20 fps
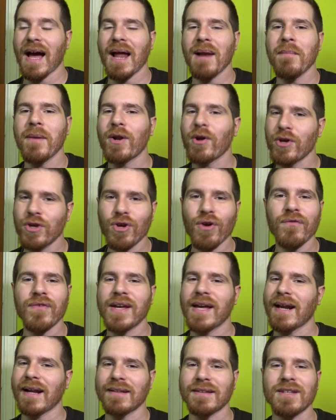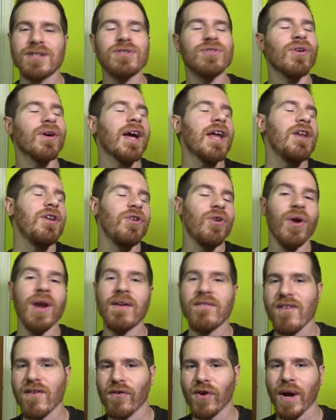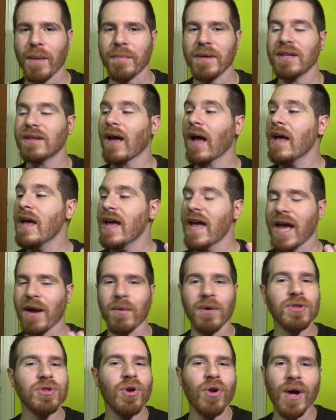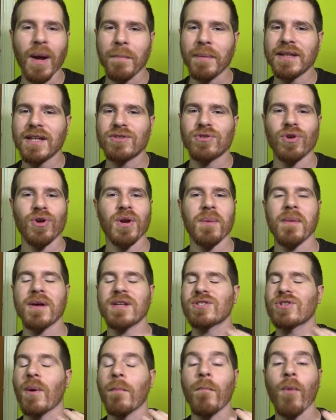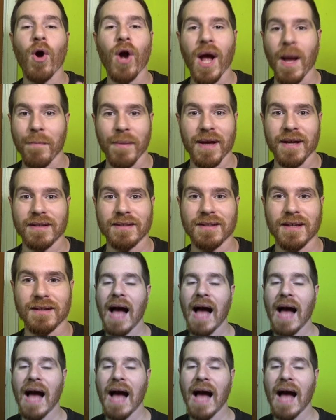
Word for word: Almeno io vi garantisco che non l'avevo capita e quando l'ho capita sono rimasto a bocca aperta.